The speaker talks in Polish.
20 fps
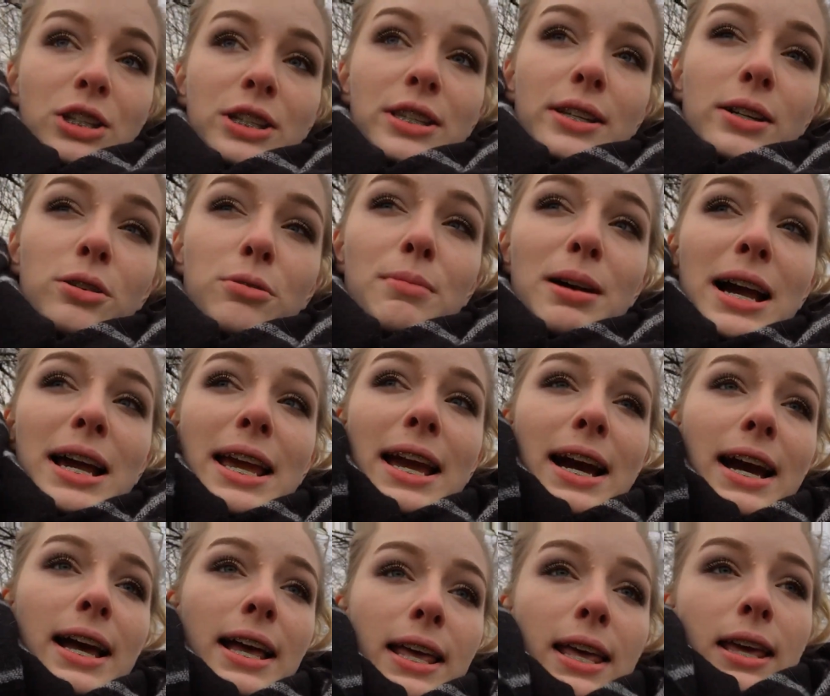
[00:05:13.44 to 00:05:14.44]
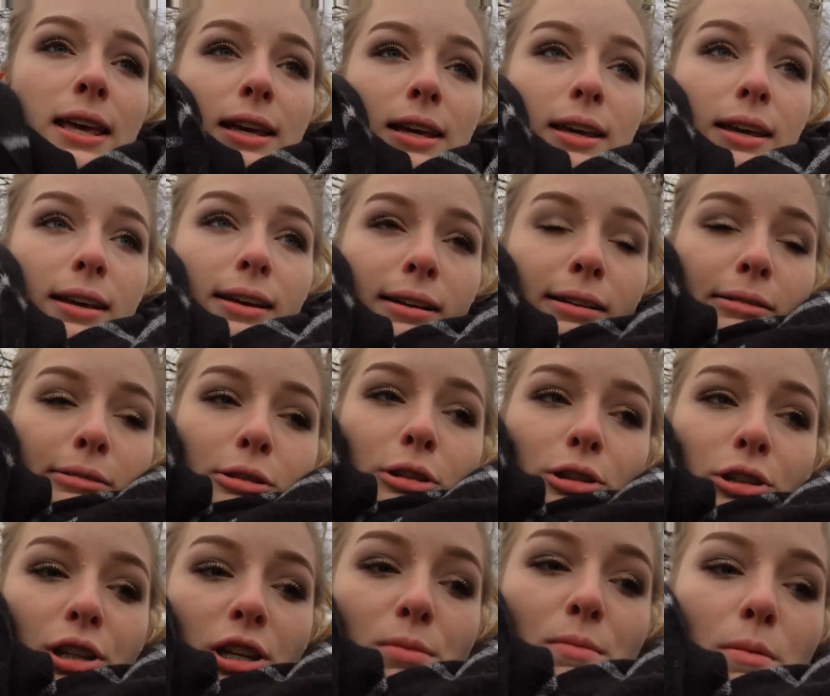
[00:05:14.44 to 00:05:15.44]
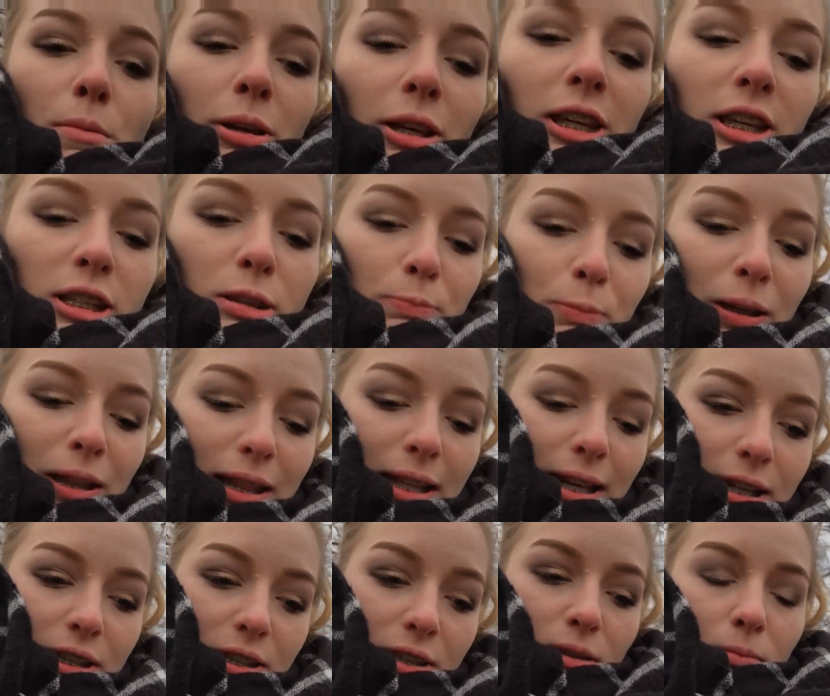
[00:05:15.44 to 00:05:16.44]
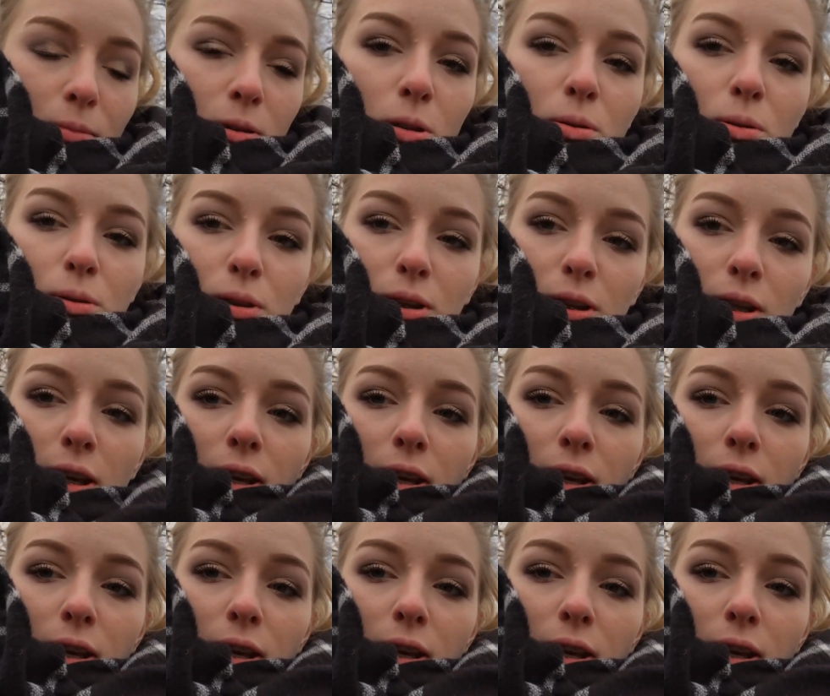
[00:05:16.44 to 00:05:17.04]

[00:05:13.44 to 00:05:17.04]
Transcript: 3 maja, no czyli mam jakieś 15 minut